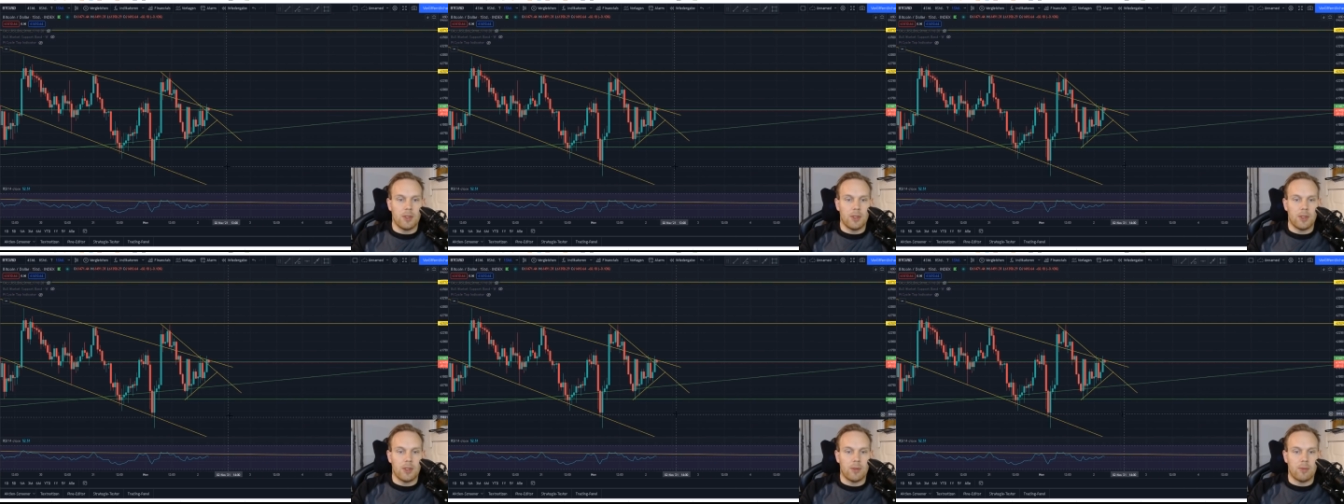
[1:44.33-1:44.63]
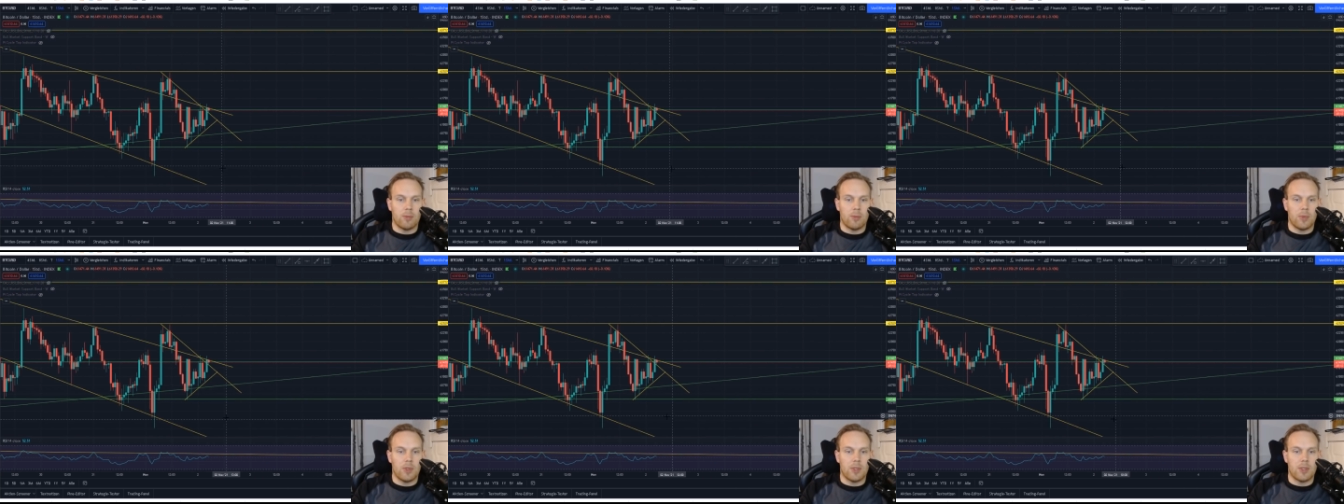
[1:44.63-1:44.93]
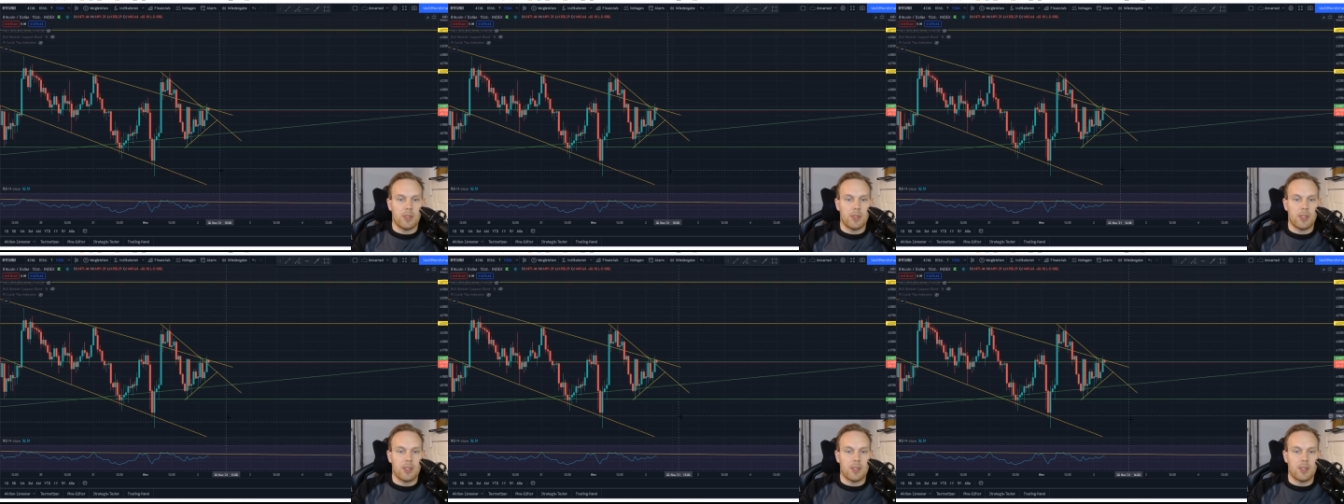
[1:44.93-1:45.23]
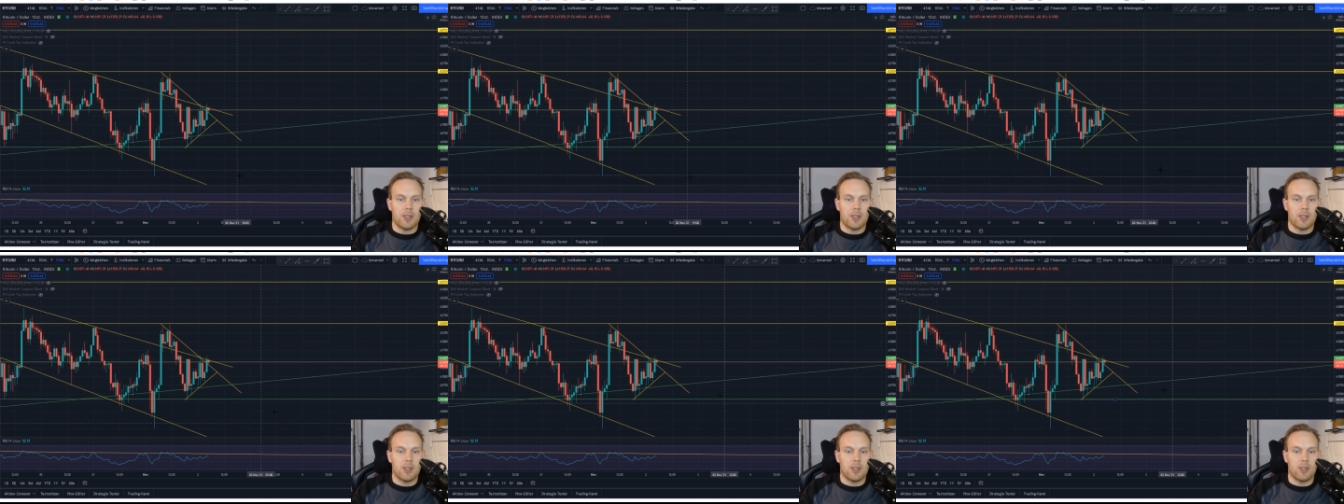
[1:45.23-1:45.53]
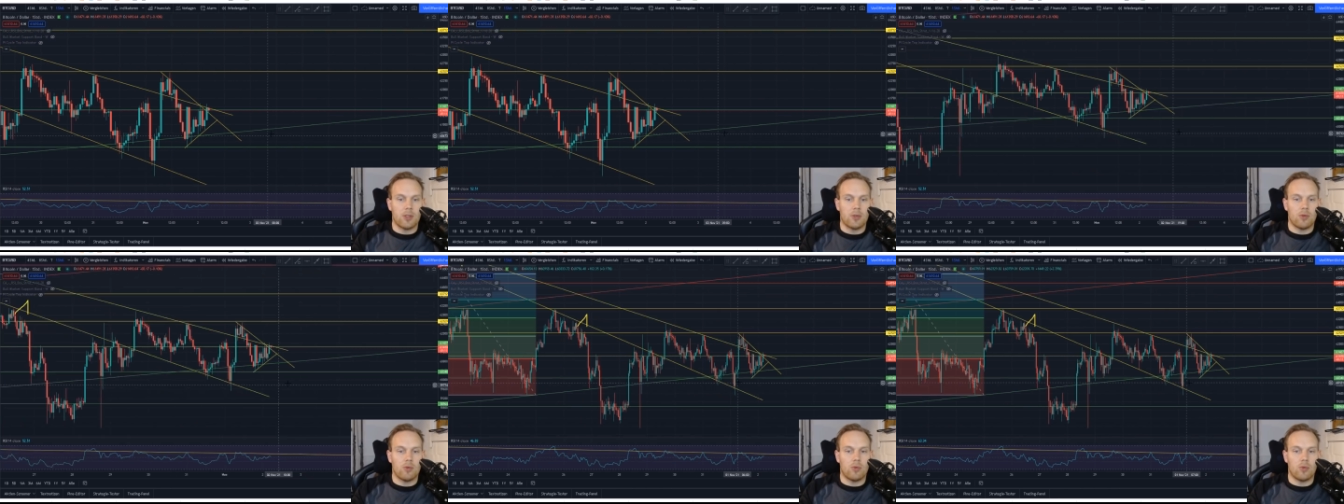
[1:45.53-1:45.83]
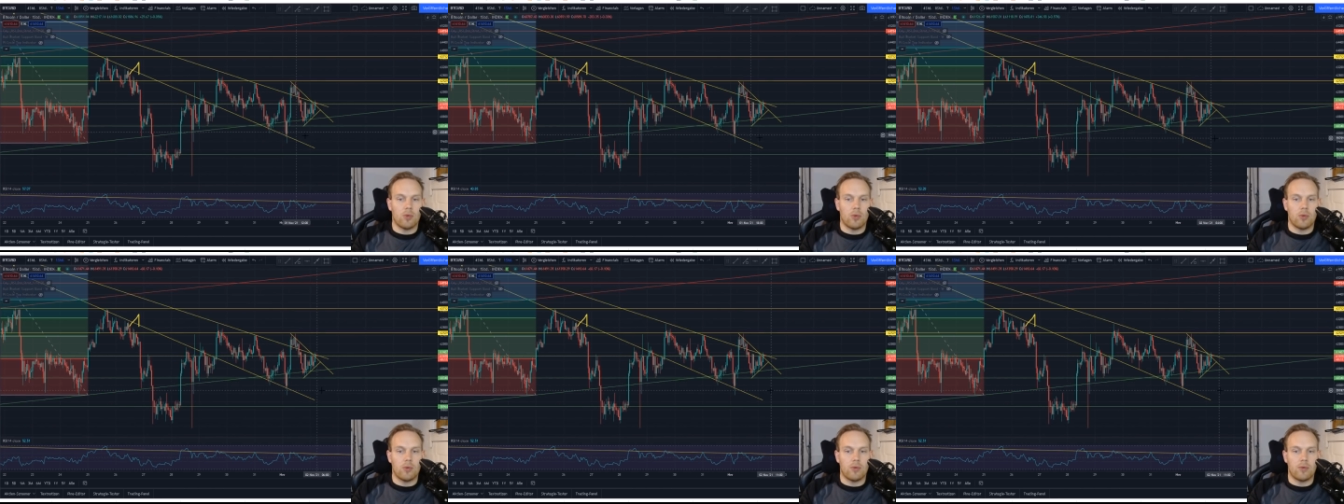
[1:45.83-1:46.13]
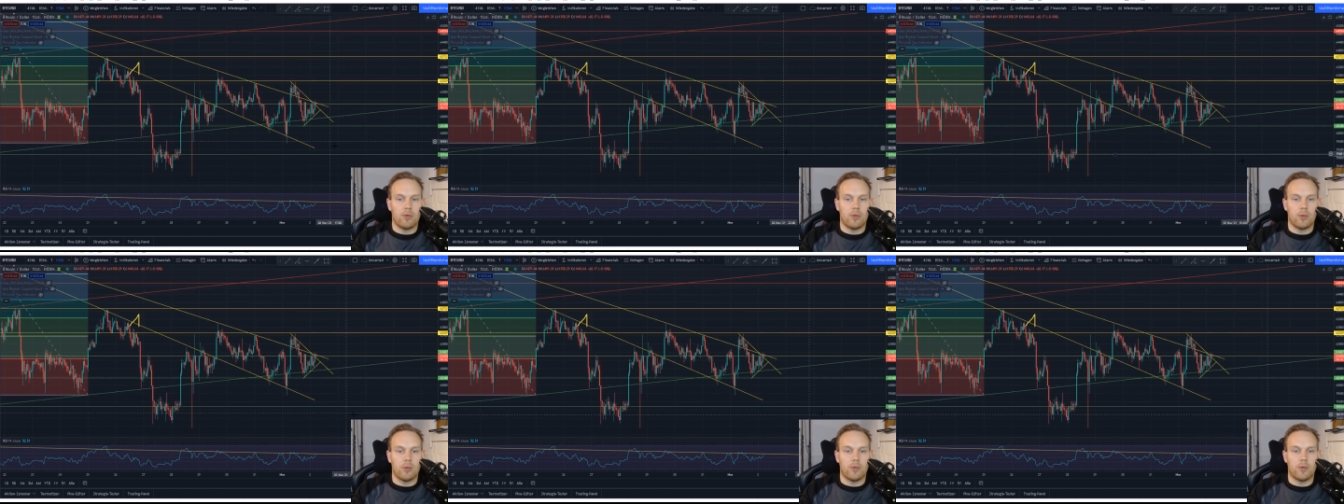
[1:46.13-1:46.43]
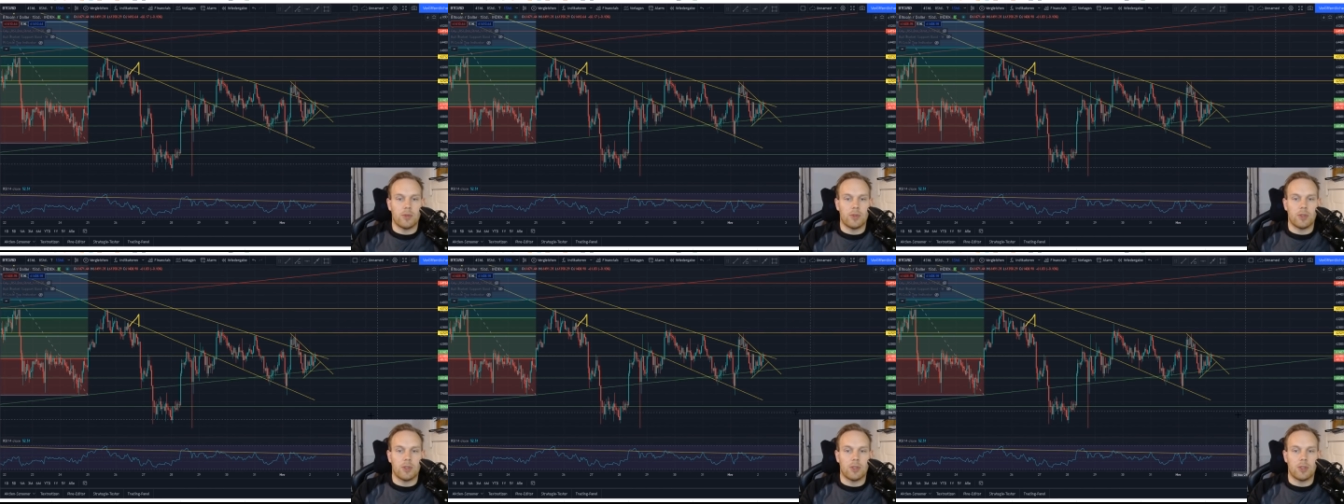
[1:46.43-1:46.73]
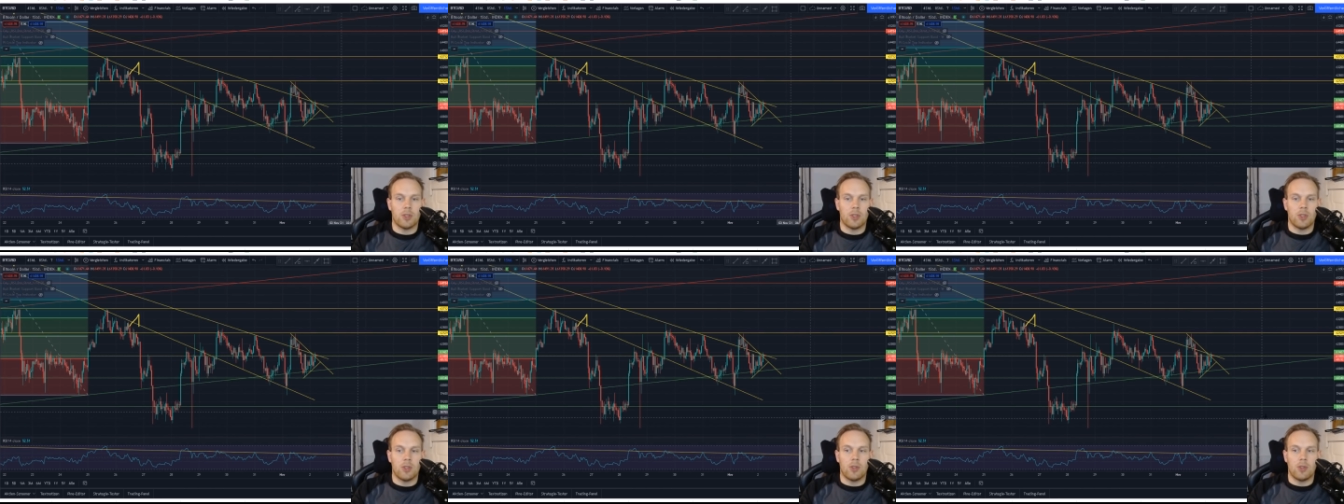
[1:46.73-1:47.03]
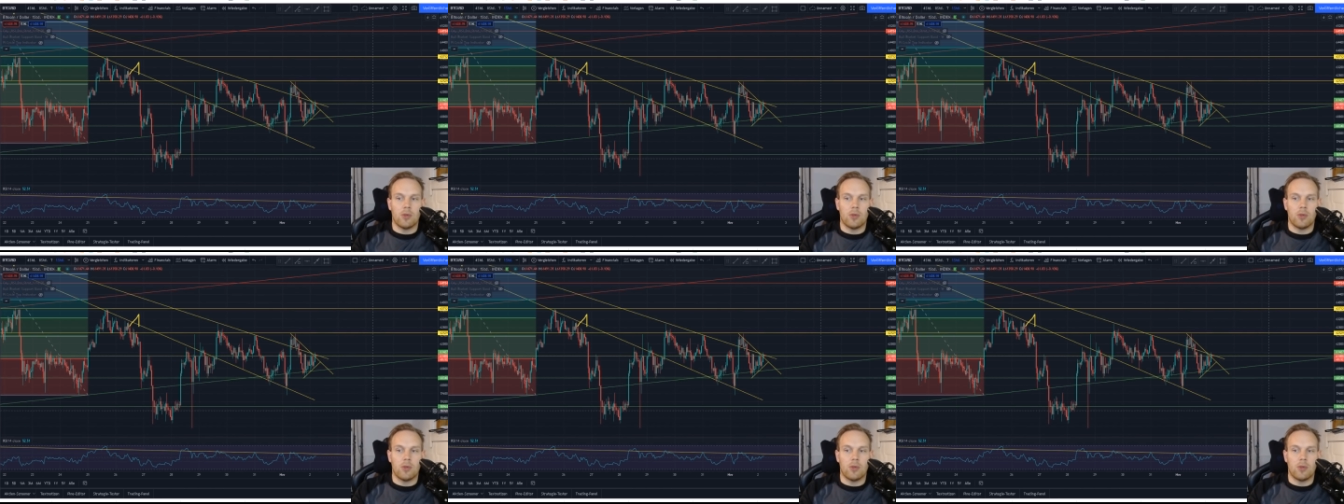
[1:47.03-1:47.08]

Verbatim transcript: ähm, 60, 59